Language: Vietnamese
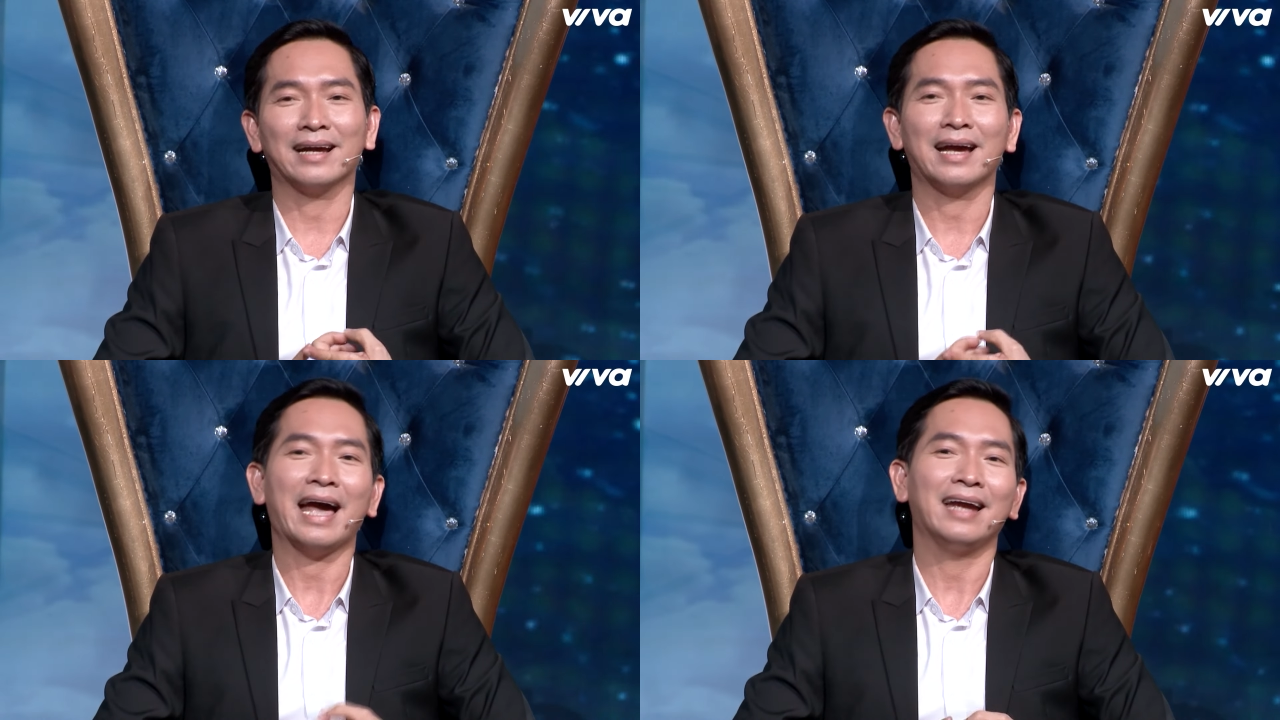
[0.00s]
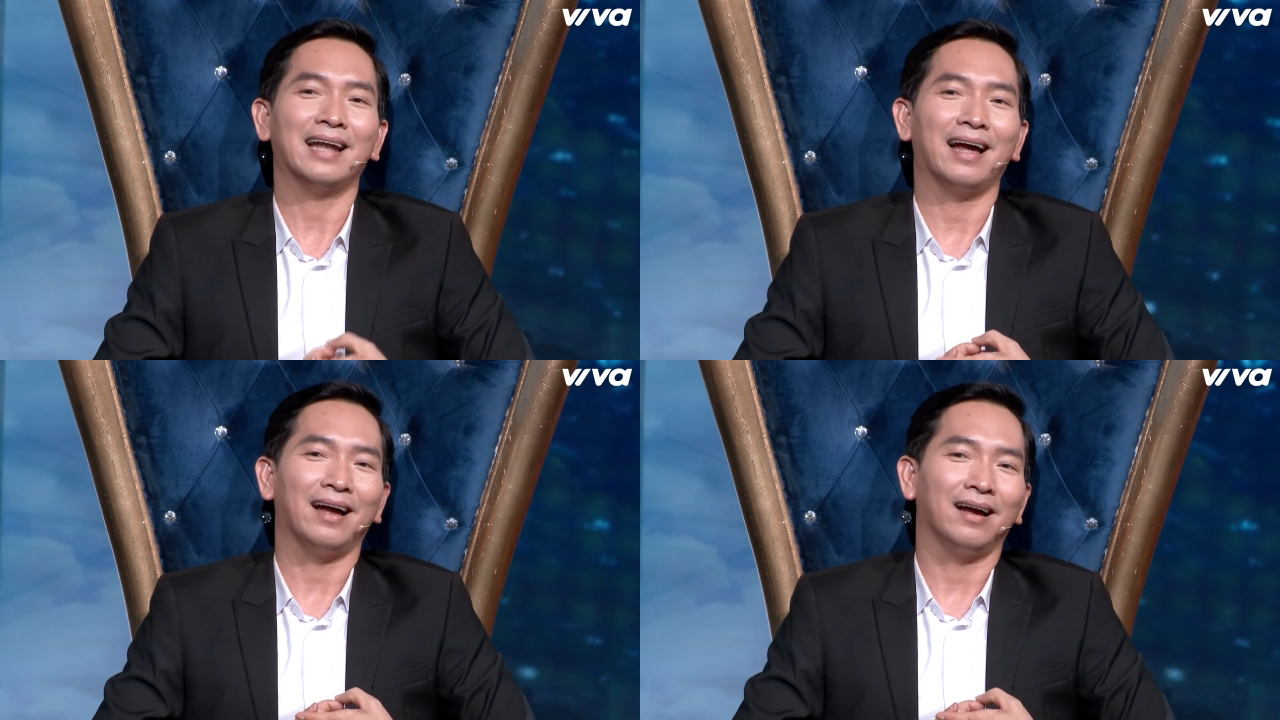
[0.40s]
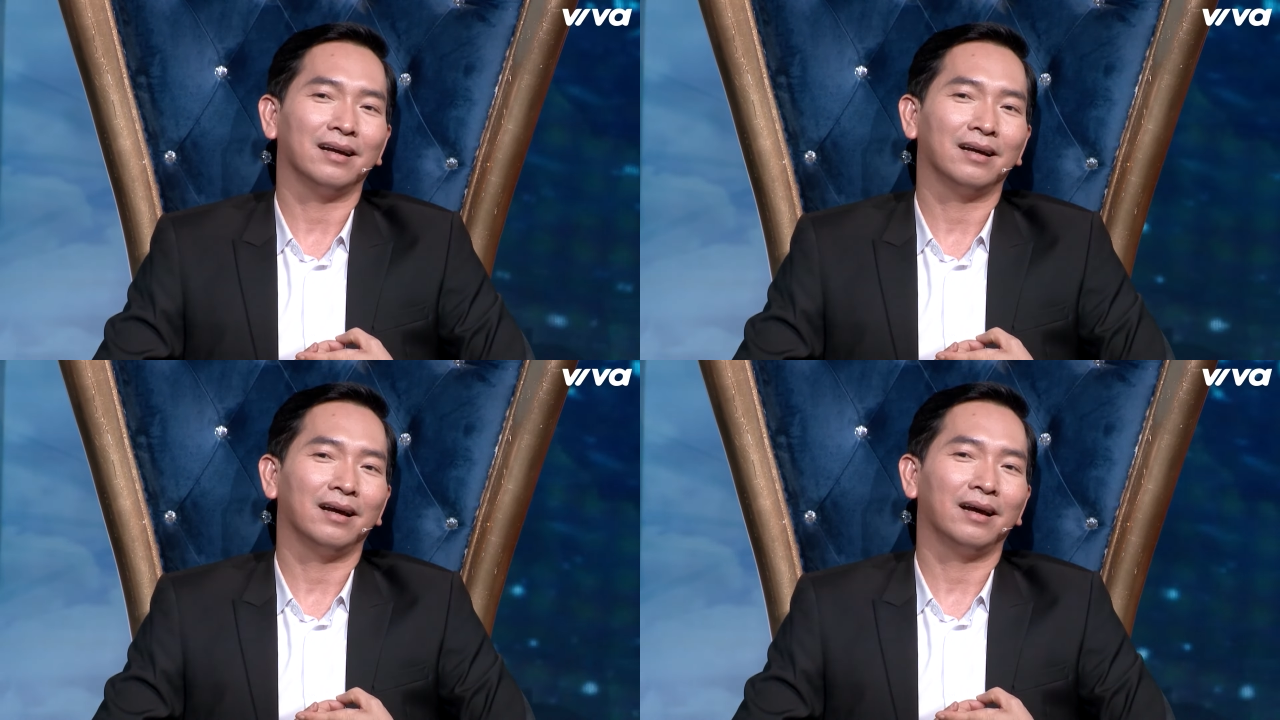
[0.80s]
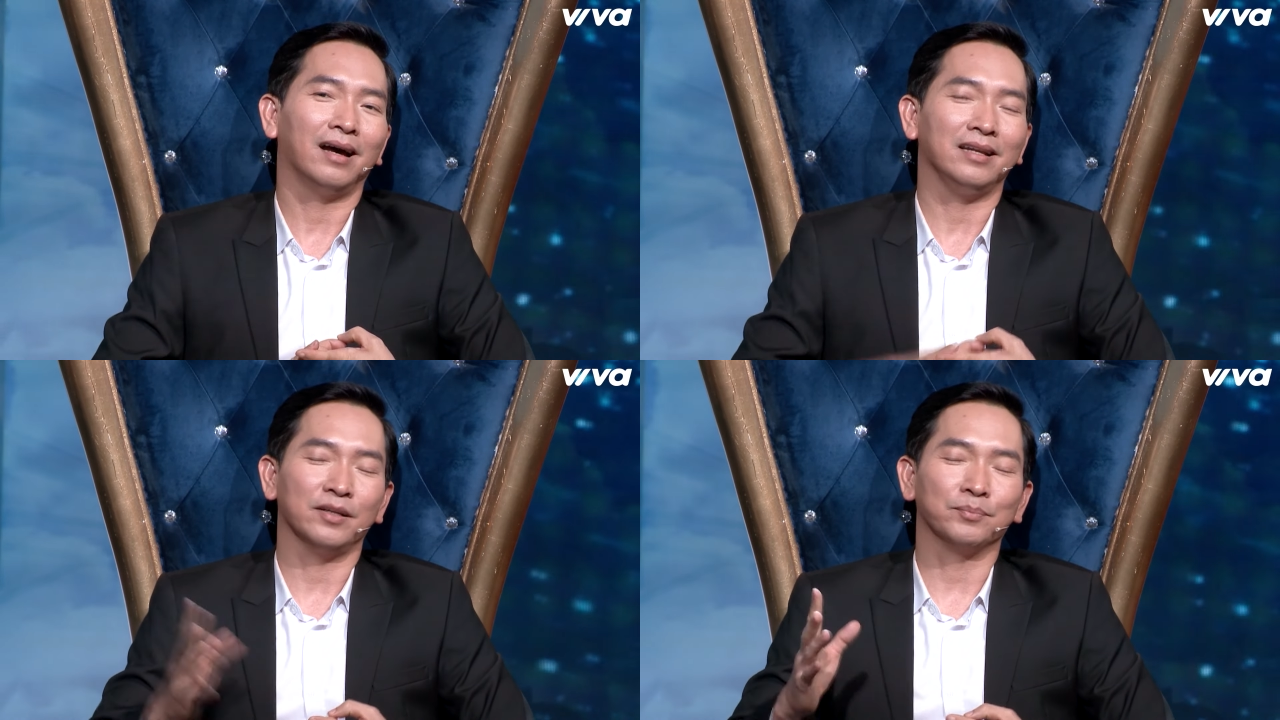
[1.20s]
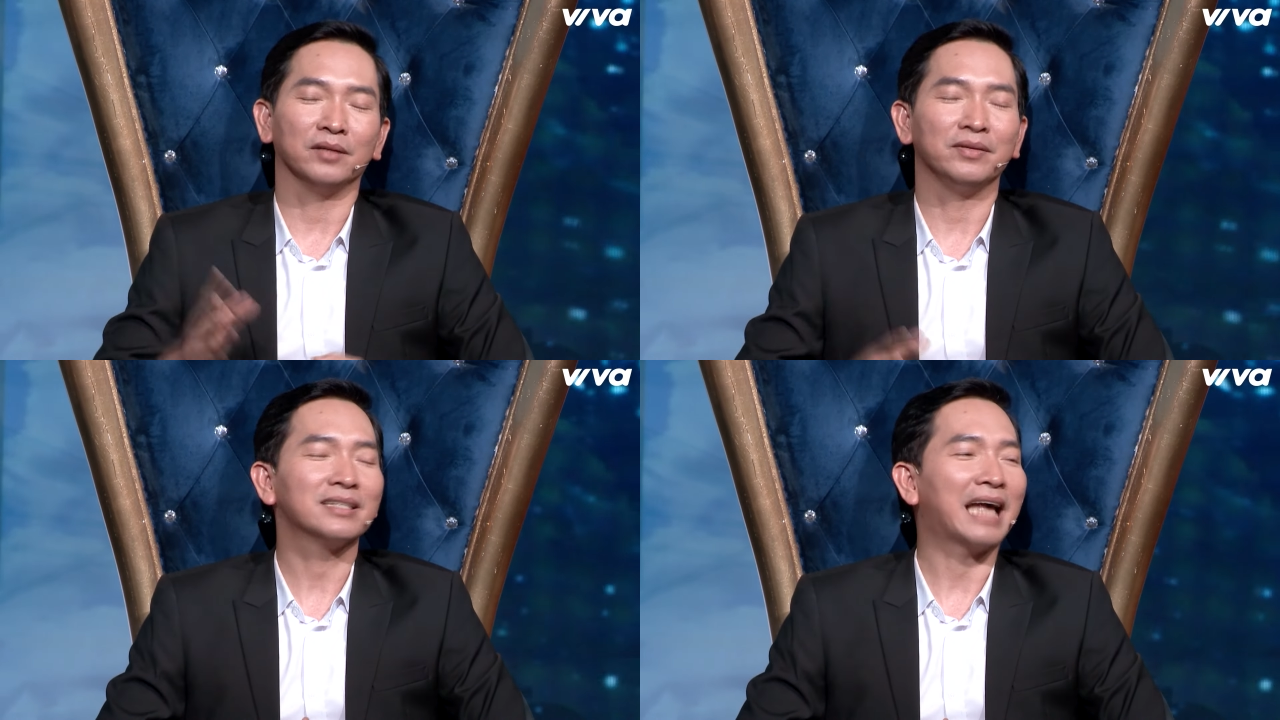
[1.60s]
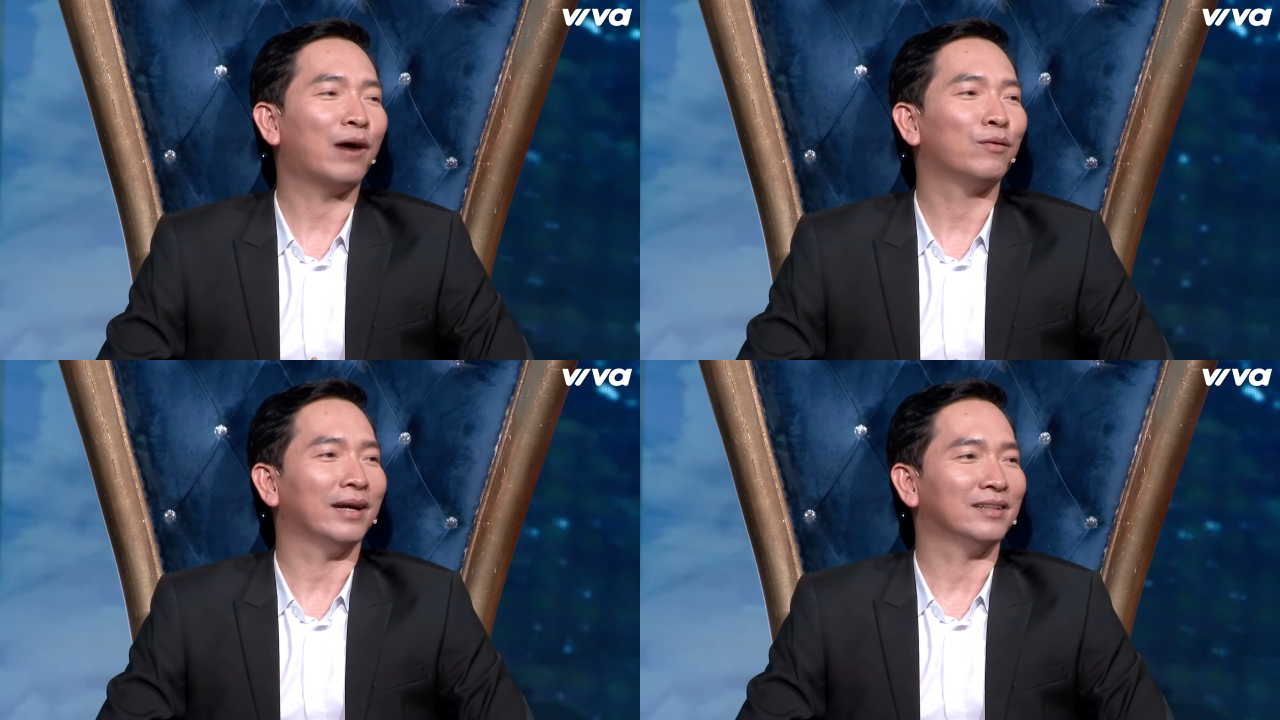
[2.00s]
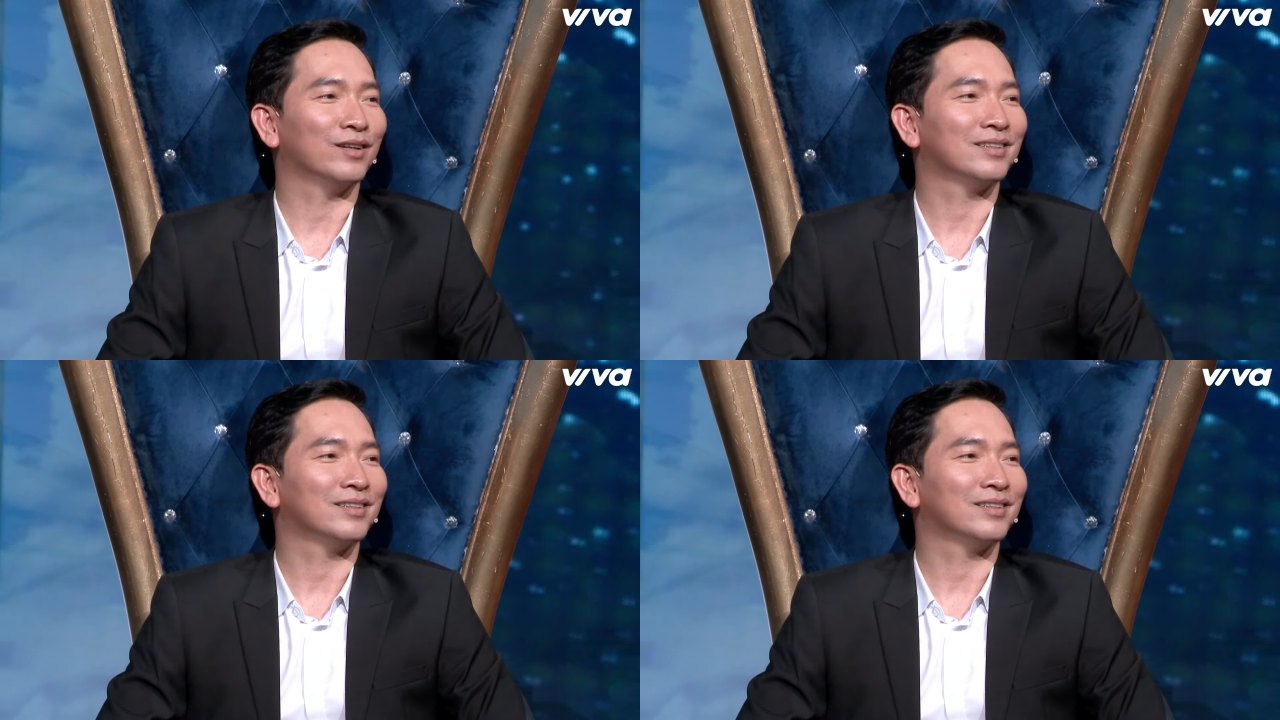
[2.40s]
hai là hình chụp từ phía sau. Vậy thôi.